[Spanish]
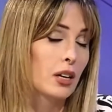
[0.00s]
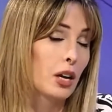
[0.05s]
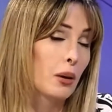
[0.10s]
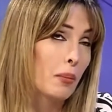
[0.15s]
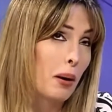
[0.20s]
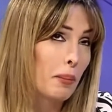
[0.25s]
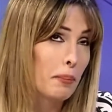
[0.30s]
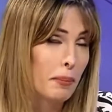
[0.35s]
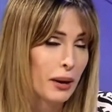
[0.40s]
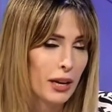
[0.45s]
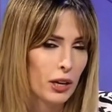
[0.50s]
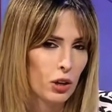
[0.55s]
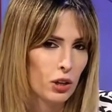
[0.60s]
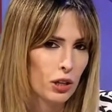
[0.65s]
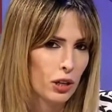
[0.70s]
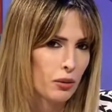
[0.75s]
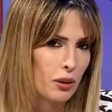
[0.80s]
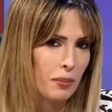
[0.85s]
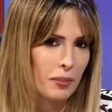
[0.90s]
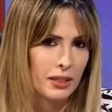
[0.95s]
coma coman
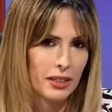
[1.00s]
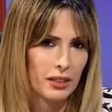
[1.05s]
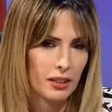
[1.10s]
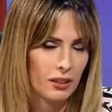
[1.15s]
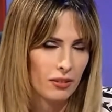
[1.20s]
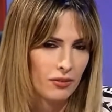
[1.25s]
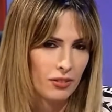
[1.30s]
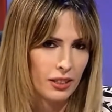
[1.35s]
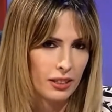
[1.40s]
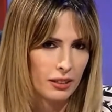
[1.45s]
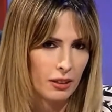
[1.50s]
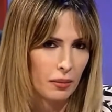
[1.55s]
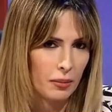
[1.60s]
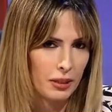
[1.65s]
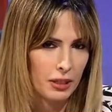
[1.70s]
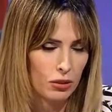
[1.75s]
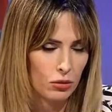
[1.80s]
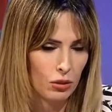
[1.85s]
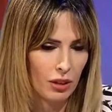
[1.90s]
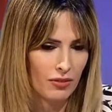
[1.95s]
menos, que obviamente
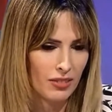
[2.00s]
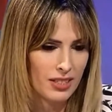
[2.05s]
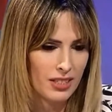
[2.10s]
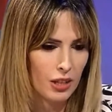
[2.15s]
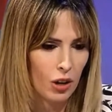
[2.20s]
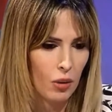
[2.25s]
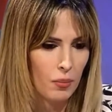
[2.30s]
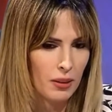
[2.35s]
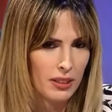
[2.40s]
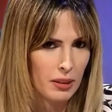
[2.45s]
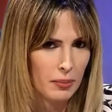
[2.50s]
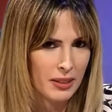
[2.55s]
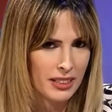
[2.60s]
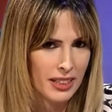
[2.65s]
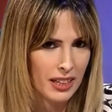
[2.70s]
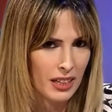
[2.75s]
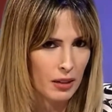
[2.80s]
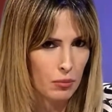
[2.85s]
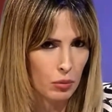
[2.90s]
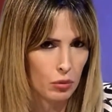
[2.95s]
definitivamente es una frase
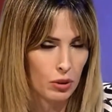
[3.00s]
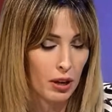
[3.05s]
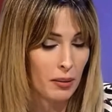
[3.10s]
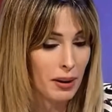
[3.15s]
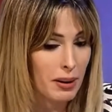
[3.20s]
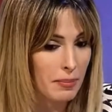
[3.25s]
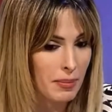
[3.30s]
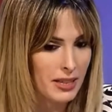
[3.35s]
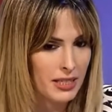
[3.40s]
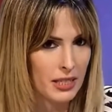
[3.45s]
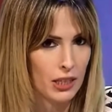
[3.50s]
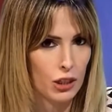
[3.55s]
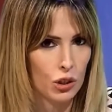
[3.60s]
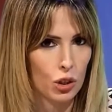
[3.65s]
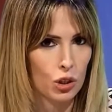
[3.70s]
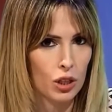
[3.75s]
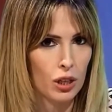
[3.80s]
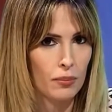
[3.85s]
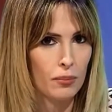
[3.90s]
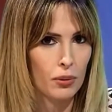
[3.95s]
completamente repudiable y más en
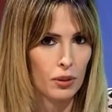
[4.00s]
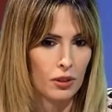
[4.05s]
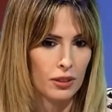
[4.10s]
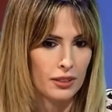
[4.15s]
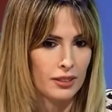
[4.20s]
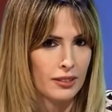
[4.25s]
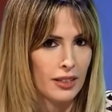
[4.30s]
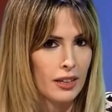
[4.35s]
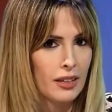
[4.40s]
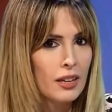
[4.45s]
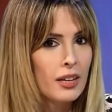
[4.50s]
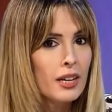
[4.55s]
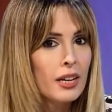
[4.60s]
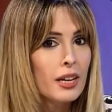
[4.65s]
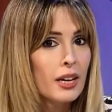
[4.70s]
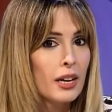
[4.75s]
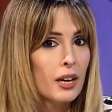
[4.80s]
estos tiempos donde se están